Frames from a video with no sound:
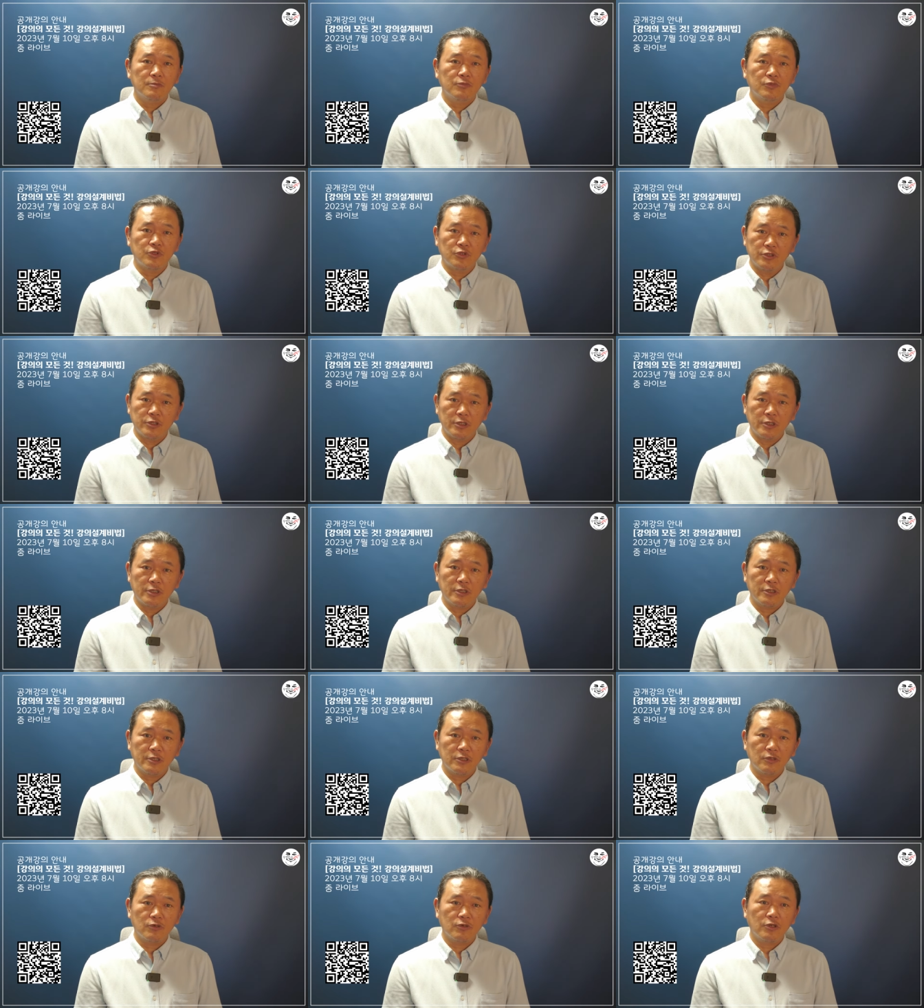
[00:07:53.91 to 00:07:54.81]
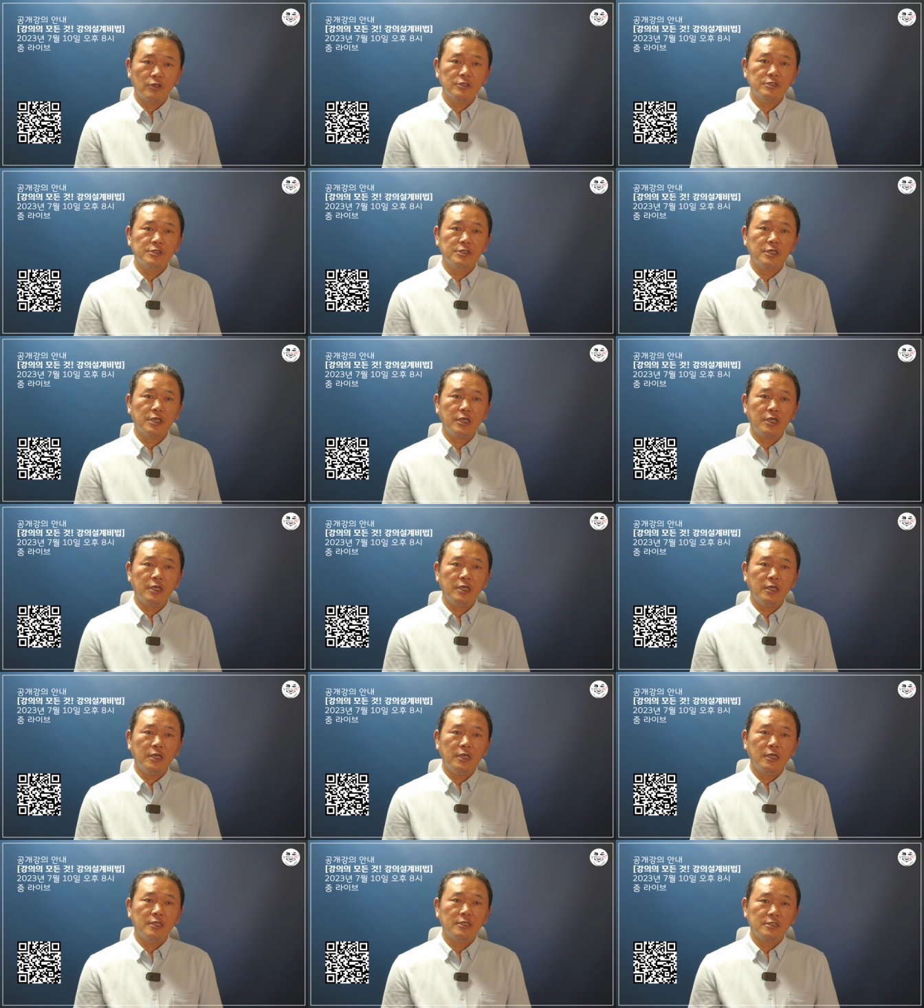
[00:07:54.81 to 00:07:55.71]
분들 그리고 현재
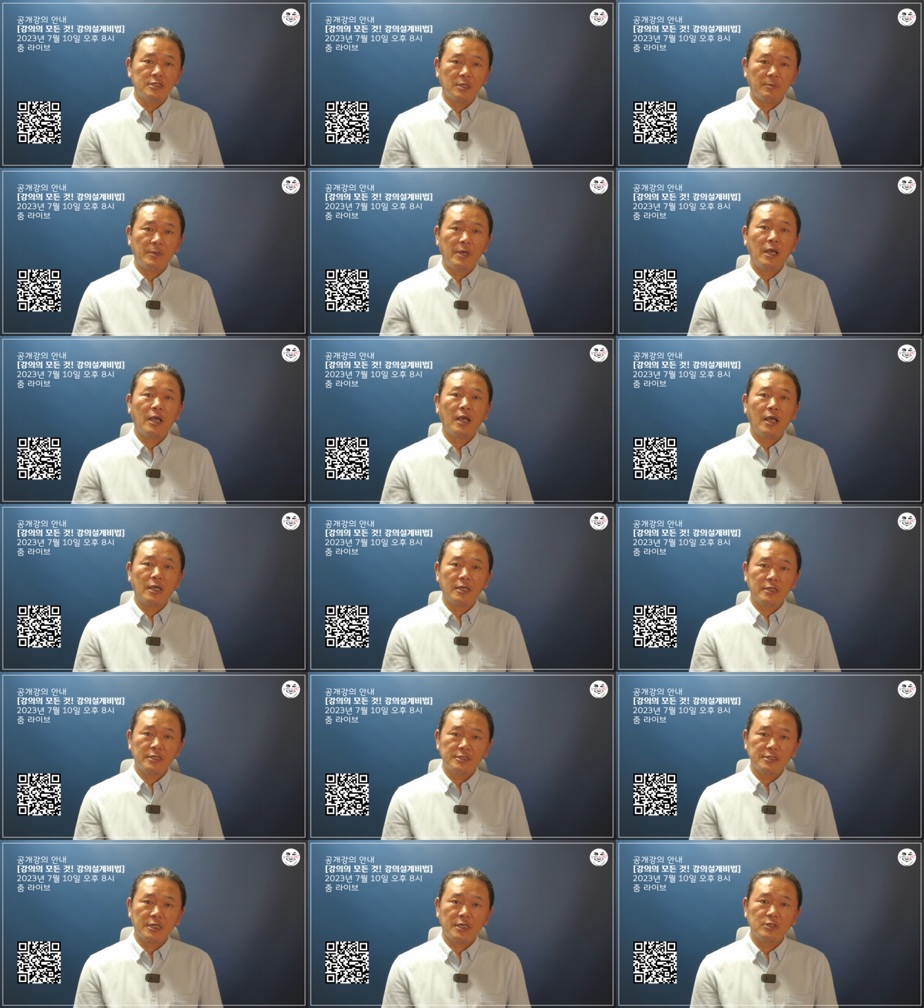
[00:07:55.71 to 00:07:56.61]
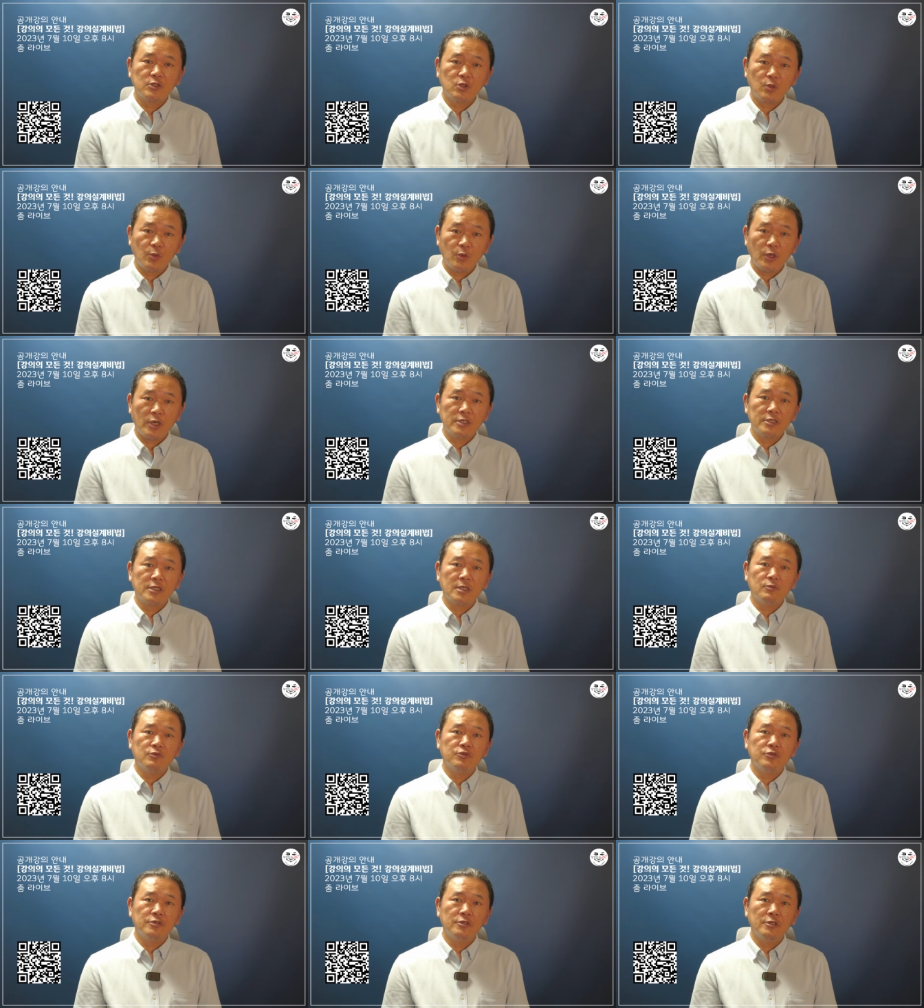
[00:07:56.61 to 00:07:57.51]
이제 막 강의를 시작한 초보
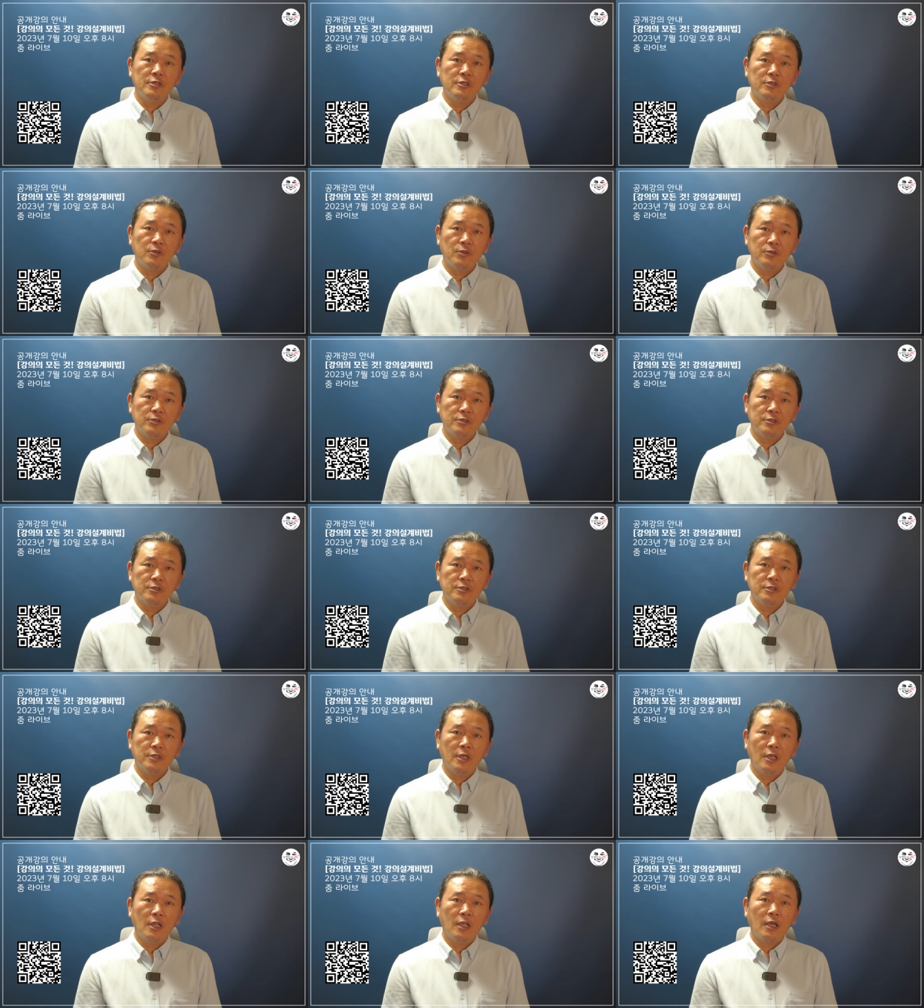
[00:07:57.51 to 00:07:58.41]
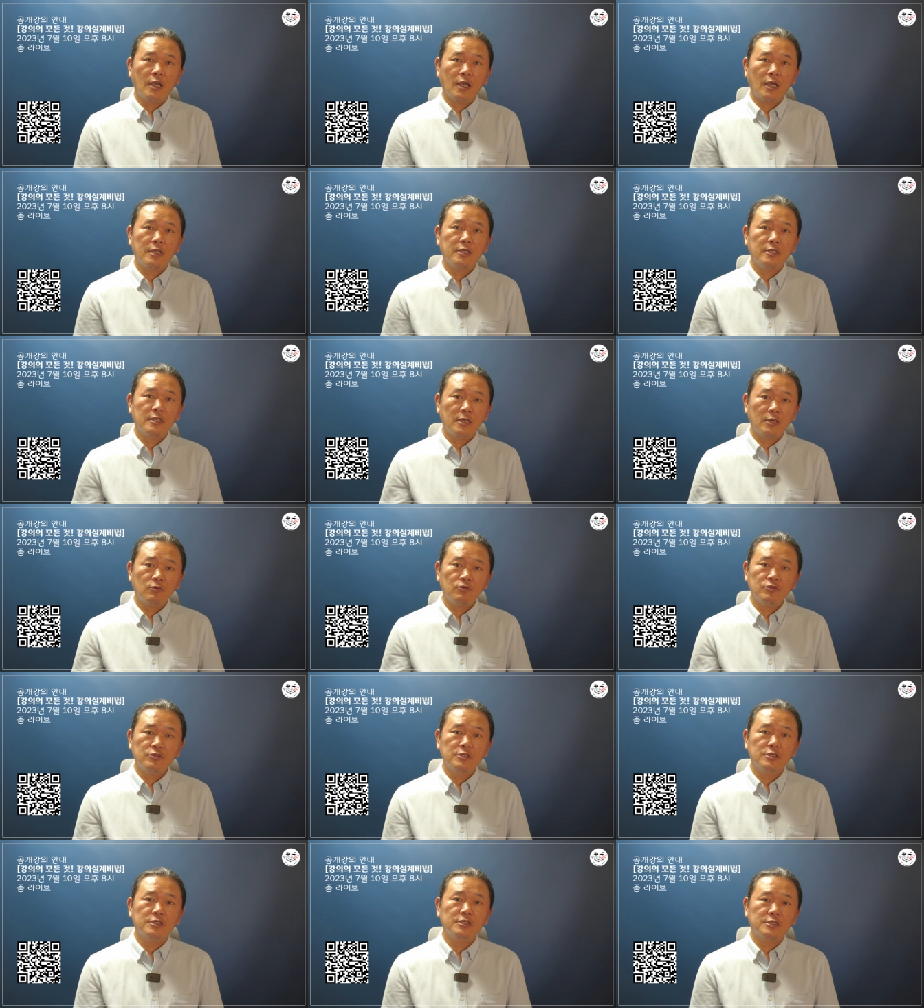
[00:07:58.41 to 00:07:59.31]
강사분들 또는 강의를
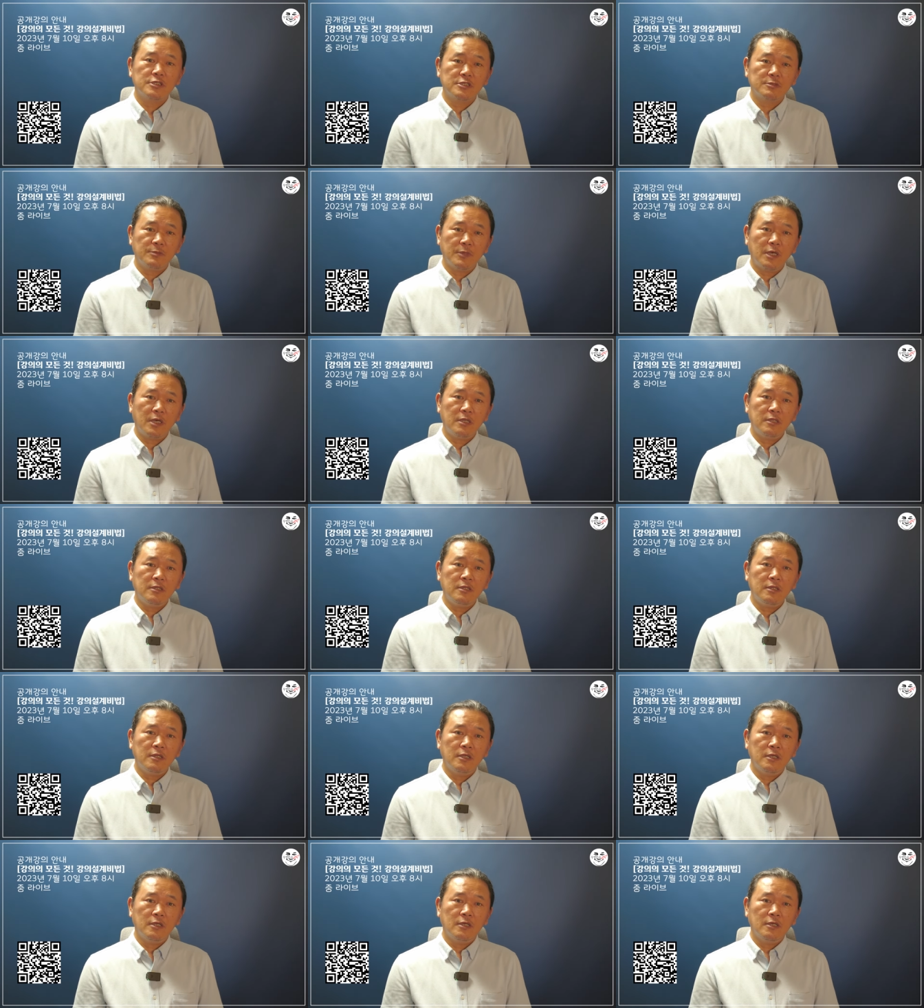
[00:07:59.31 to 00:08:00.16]
하고는 있지만